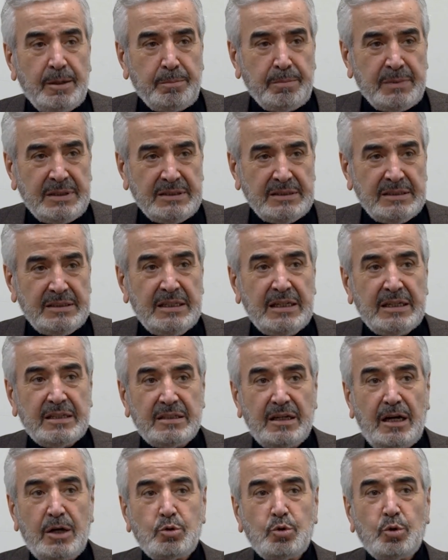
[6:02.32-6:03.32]
yapmaları,
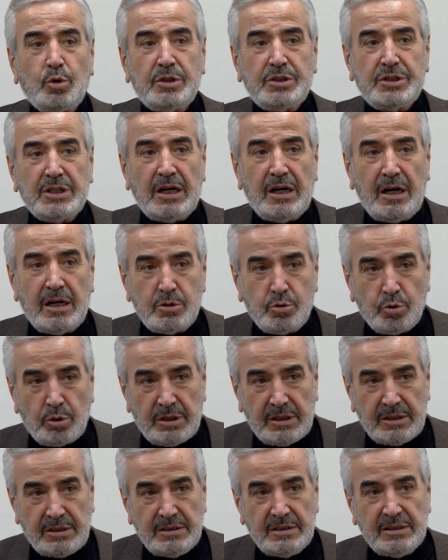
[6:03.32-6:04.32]
daha çok işte acı
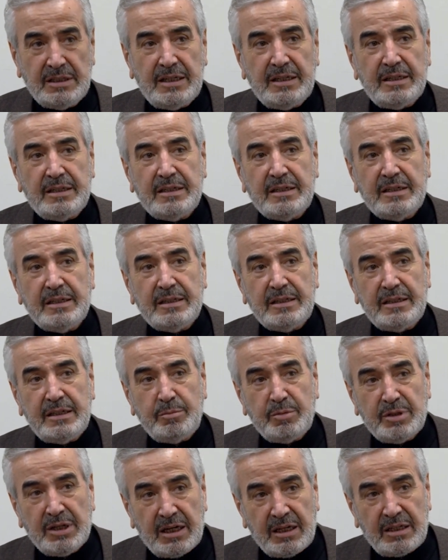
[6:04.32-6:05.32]
olanın, e,
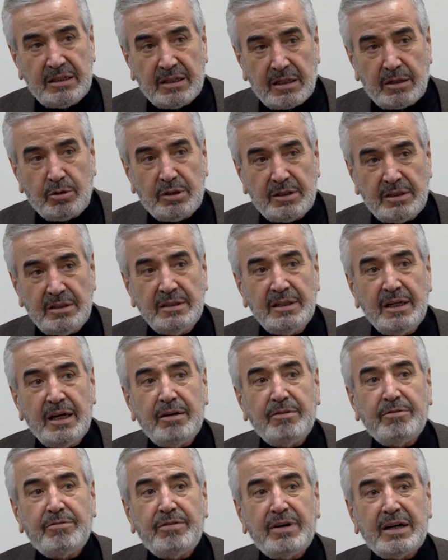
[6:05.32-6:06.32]
imkanı dar olanın
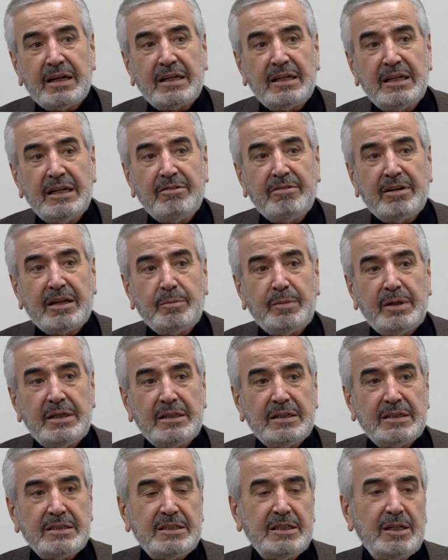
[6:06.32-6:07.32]
farkına
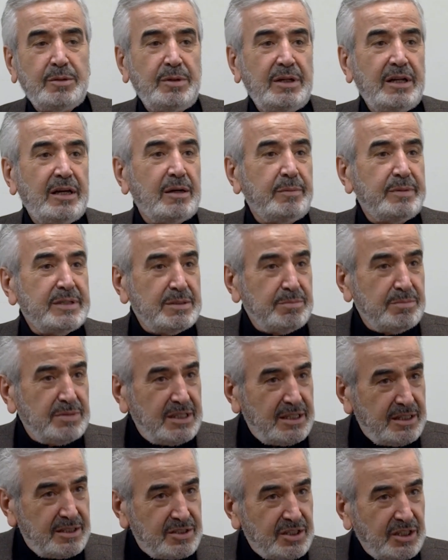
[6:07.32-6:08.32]
varmaları sebebiyle ya bizim
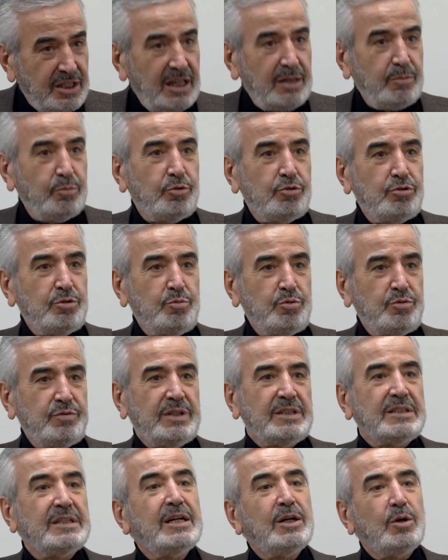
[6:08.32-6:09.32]
bir de zekat borcumuz
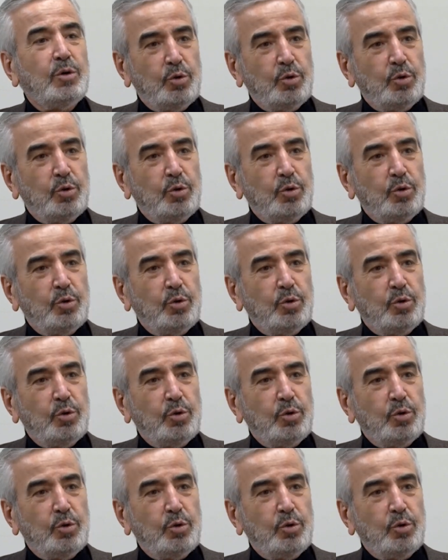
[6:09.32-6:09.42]
var.